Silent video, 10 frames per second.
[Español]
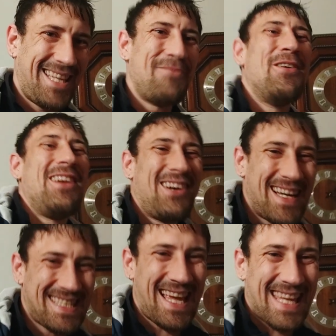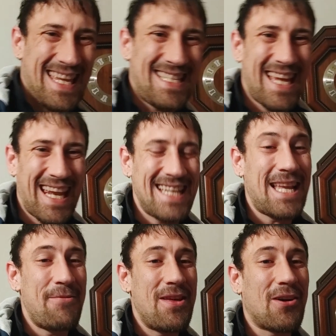y bueno, hasta aquí, si queréis
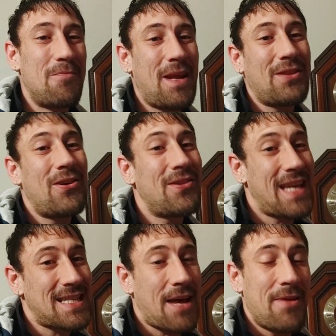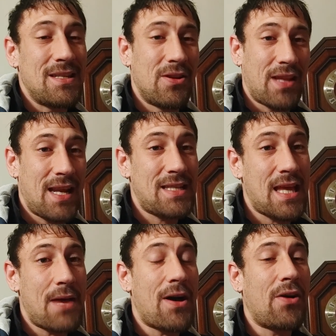el vídeo completo ya sabéis, lo tenéis
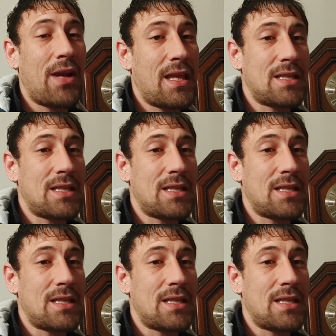ahí abajo en la